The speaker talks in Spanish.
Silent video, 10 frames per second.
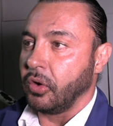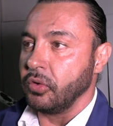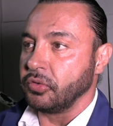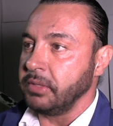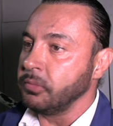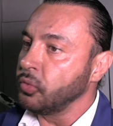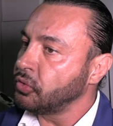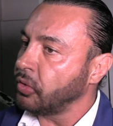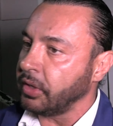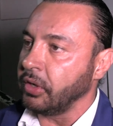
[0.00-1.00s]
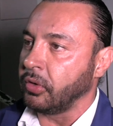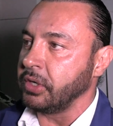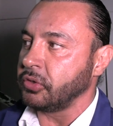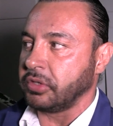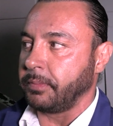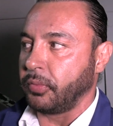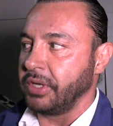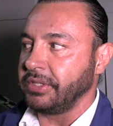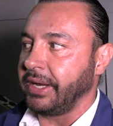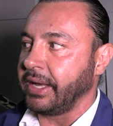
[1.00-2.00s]
conocí muchos rincones, o se
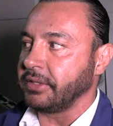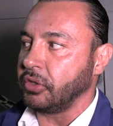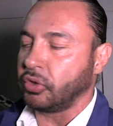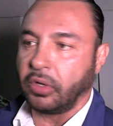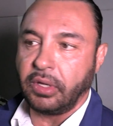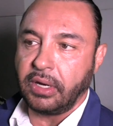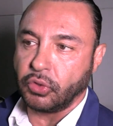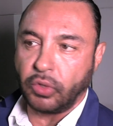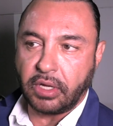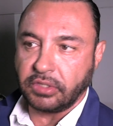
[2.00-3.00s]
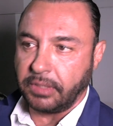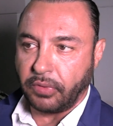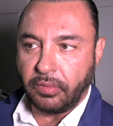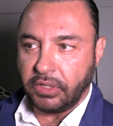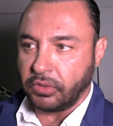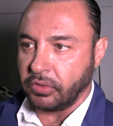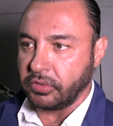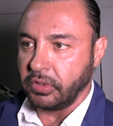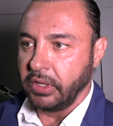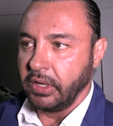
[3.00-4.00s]
puede decir casi todas las ciudades y pueblitos